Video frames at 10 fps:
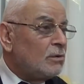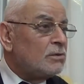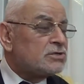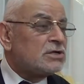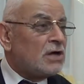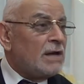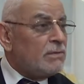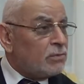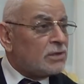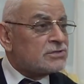olduğu için
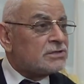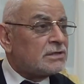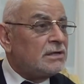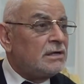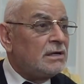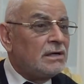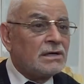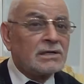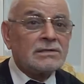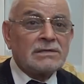kalbi burasıdır.
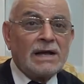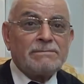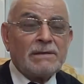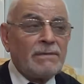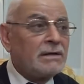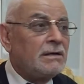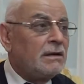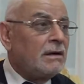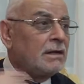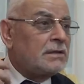Kalp demek
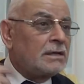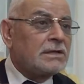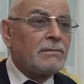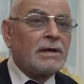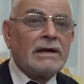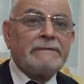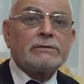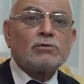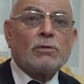atar damarlar ve